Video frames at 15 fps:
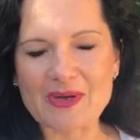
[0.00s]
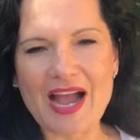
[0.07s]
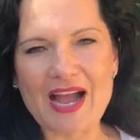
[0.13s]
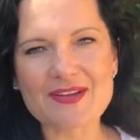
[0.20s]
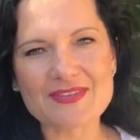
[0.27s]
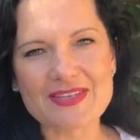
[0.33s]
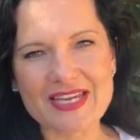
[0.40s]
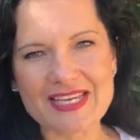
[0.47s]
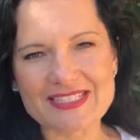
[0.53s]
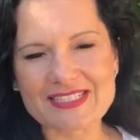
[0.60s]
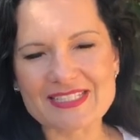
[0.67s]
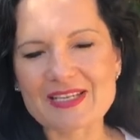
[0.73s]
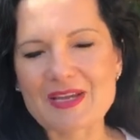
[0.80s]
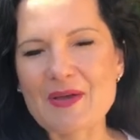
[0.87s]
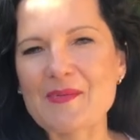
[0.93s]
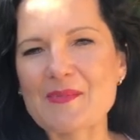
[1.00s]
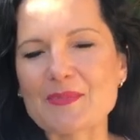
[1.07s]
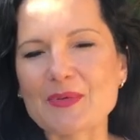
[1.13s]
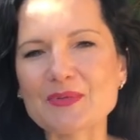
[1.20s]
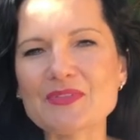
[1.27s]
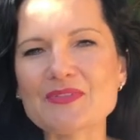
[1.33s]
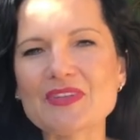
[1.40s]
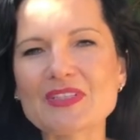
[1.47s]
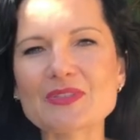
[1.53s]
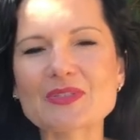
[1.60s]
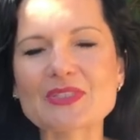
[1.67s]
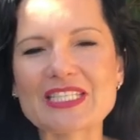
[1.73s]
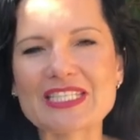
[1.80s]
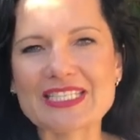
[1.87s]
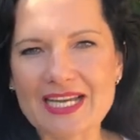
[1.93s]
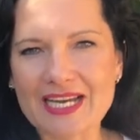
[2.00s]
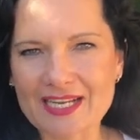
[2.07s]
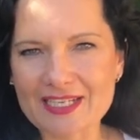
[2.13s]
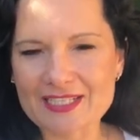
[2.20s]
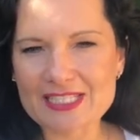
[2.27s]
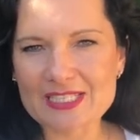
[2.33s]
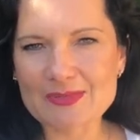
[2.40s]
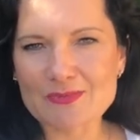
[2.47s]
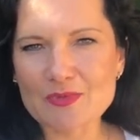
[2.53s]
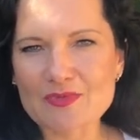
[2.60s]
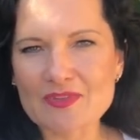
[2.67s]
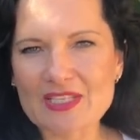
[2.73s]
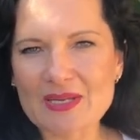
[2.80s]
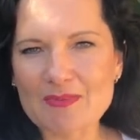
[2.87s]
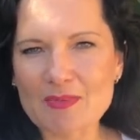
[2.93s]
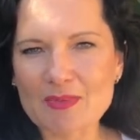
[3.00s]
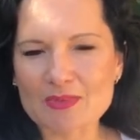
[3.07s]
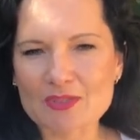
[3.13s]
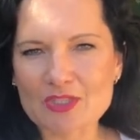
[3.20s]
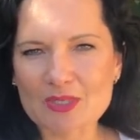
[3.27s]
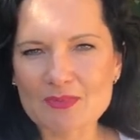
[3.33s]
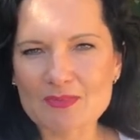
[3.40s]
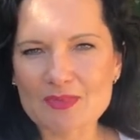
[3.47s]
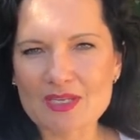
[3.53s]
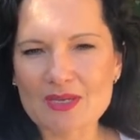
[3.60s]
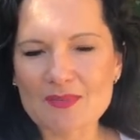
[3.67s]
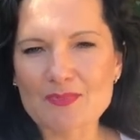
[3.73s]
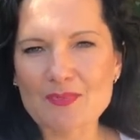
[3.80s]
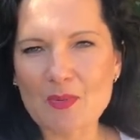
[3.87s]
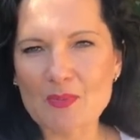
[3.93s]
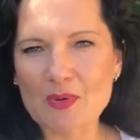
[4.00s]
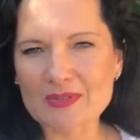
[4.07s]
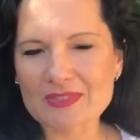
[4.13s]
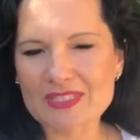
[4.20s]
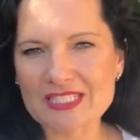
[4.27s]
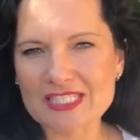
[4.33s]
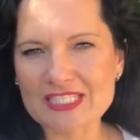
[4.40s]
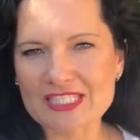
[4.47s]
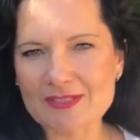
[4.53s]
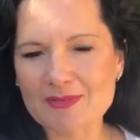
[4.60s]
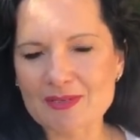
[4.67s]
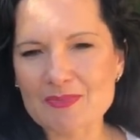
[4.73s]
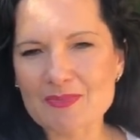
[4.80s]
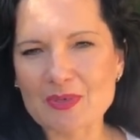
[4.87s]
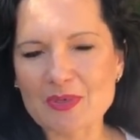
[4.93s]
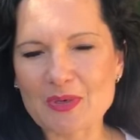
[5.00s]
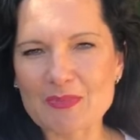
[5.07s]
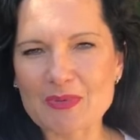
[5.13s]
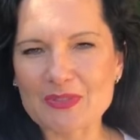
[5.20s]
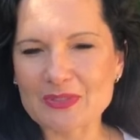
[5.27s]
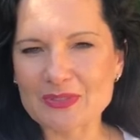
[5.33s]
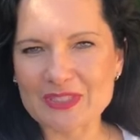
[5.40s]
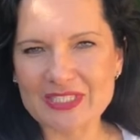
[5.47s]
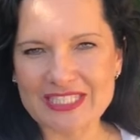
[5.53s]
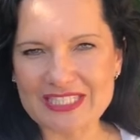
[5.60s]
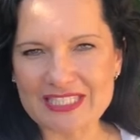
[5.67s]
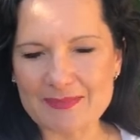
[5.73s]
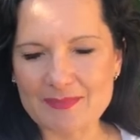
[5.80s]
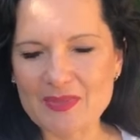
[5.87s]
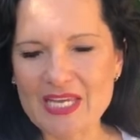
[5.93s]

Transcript: A więc motywator idealizm mówi nam o potrzebie pomocy i działań pro bono innym.